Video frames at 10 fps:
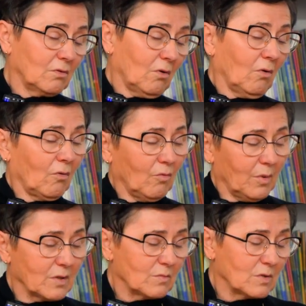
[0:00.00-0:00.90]
koloru,
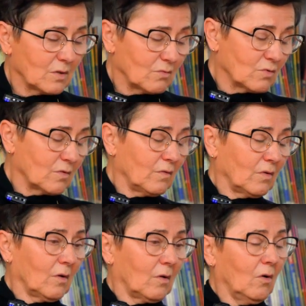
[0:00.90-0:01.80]
powiedzmy,
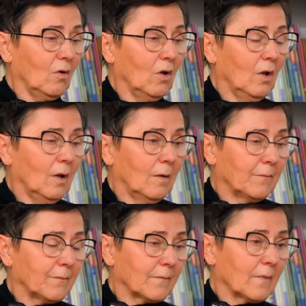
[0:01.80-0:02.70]
zaróżowionego,
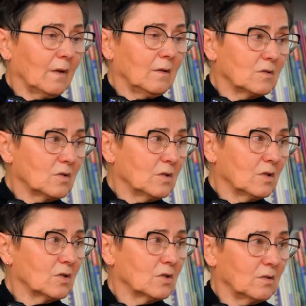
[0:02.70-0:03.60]
Y, czy
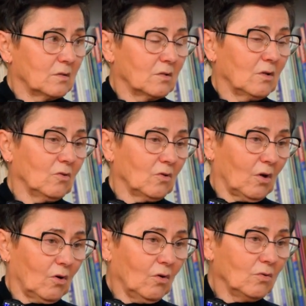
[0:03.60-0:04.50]
też
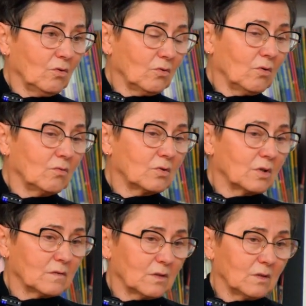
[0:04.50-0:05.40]
zielonego, no to już
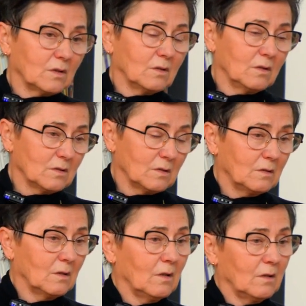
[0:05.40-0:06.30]
jest
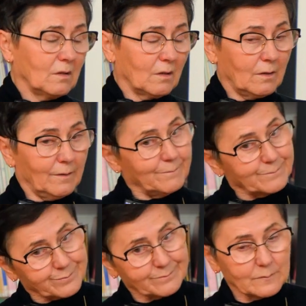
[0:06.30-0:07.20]
niestety, ale takie,
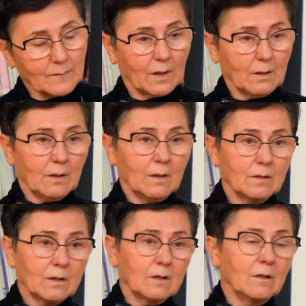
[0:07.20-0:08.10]

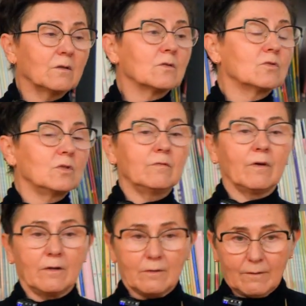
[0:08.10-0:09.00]
takie coś
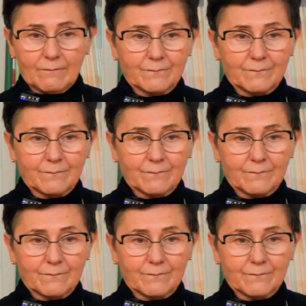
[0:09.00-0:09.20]
niefajne.